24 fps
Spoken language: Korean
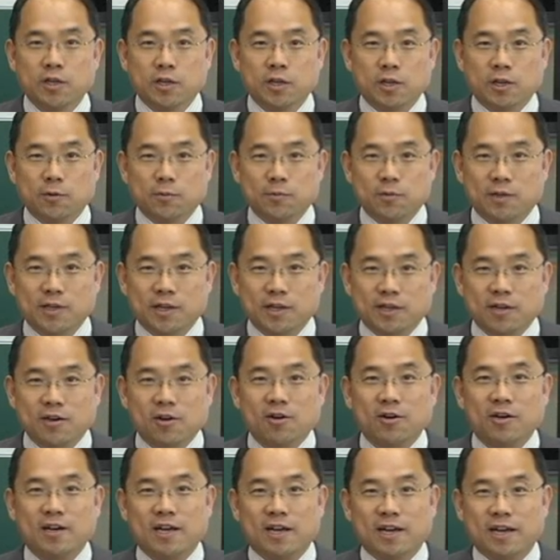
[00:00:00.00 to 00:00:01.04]
여러분들의
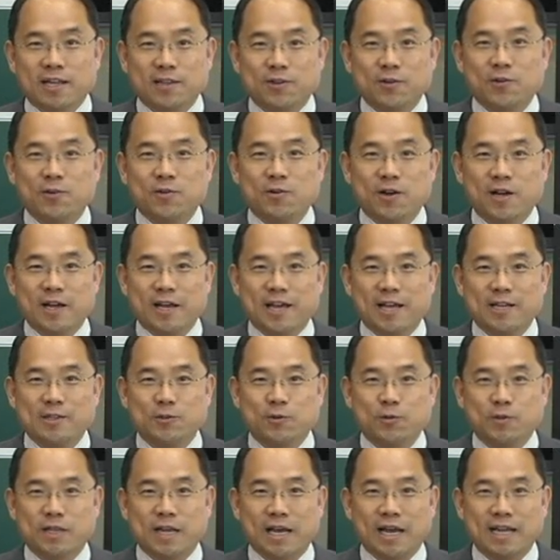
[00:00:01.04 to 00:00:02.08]
건강에도 예,
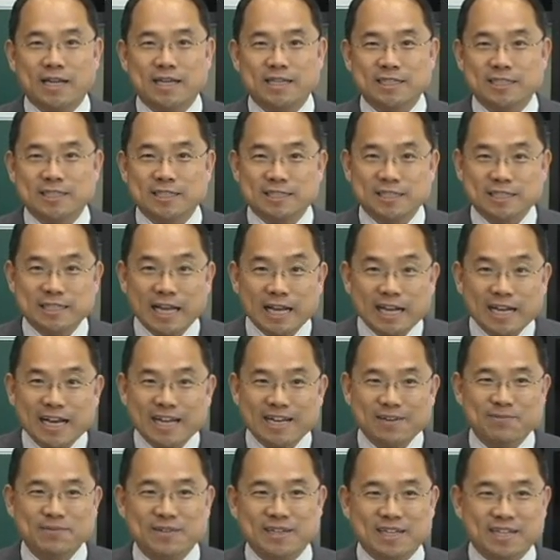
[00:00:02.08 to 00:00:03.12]
좋다 하는
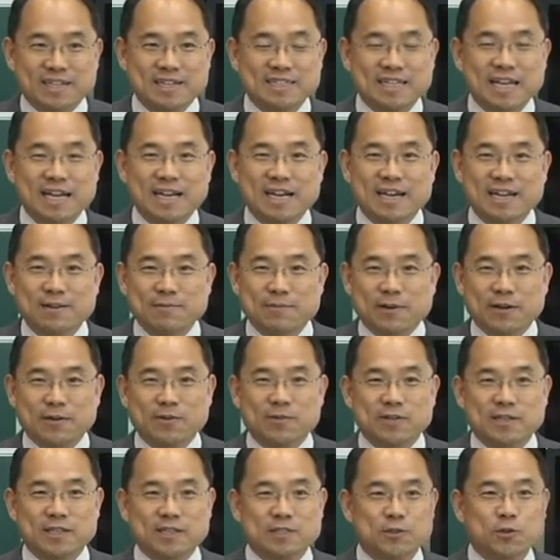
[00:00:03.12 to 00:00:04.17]
그색깔이 색깔이
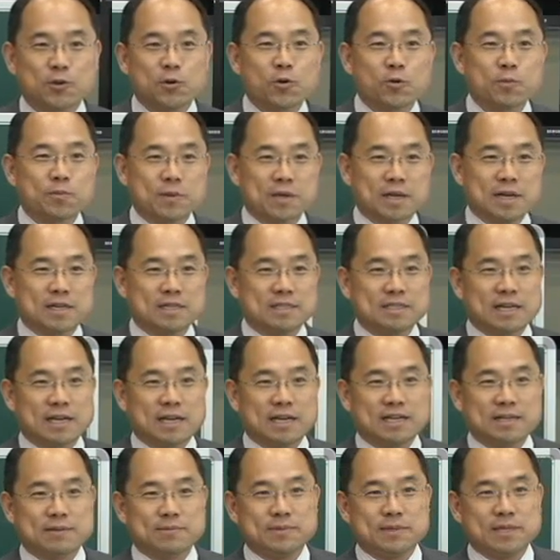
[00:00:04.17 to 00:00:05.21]
바로 이 초록빛깔
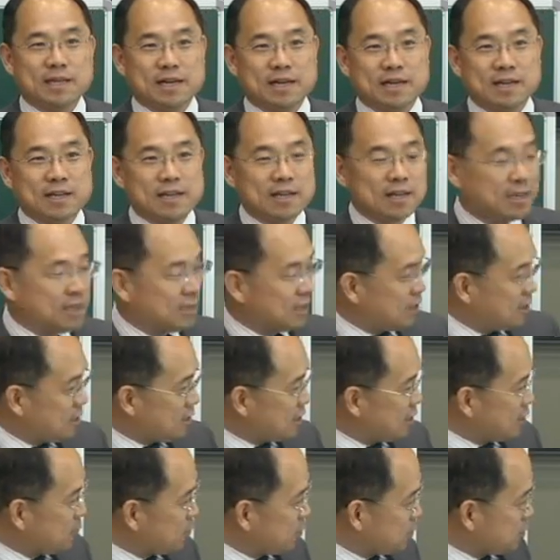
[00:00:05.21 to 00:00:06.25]
색깔입니다.
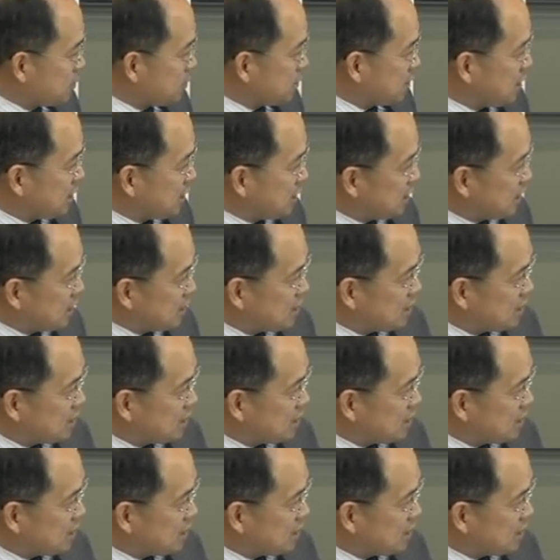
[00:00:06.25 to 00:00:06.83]
여기 보시면 이